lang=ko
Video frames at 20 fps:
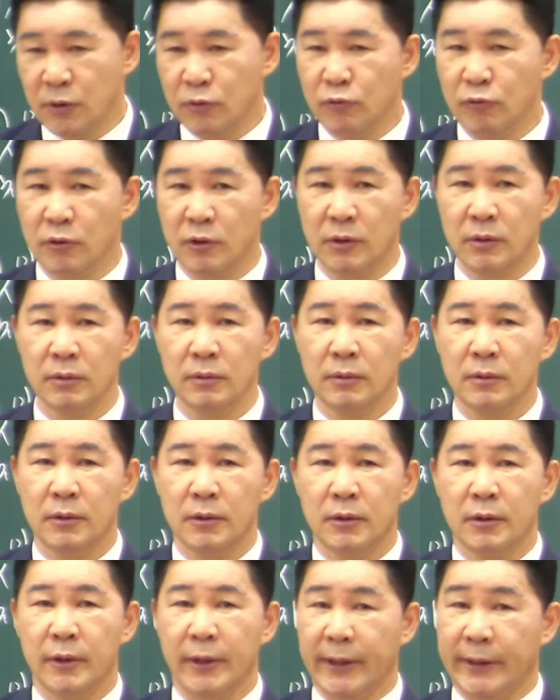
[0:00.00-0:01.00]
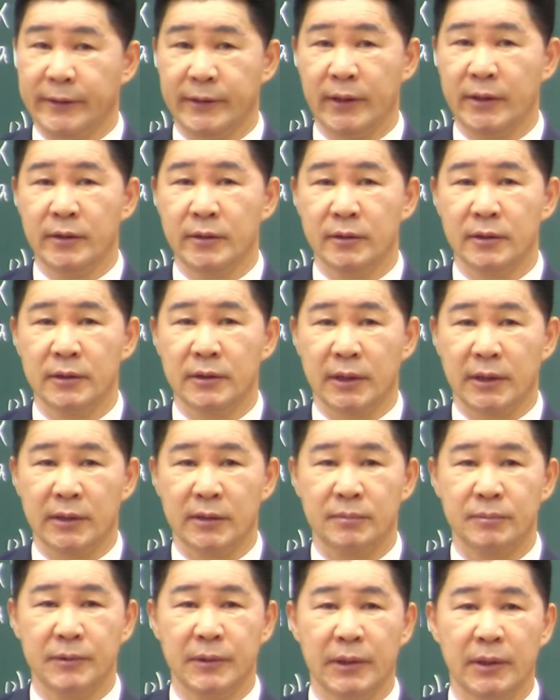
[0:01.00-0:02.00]
친구는 굉장히 영어를
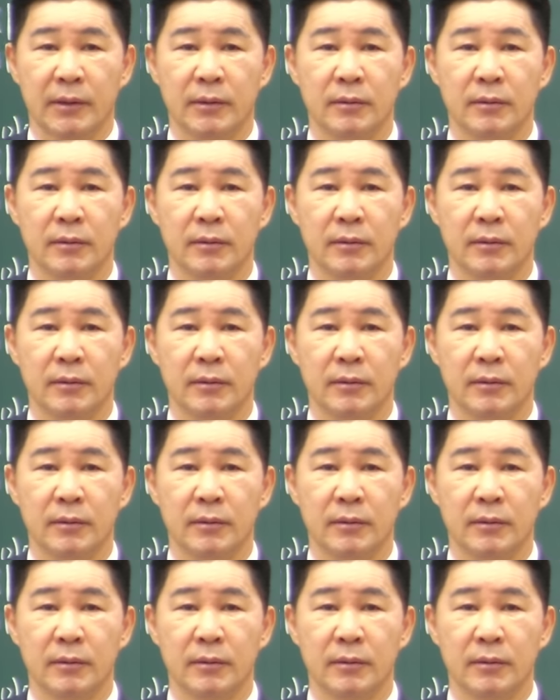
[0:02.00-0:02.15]
잘했습니다.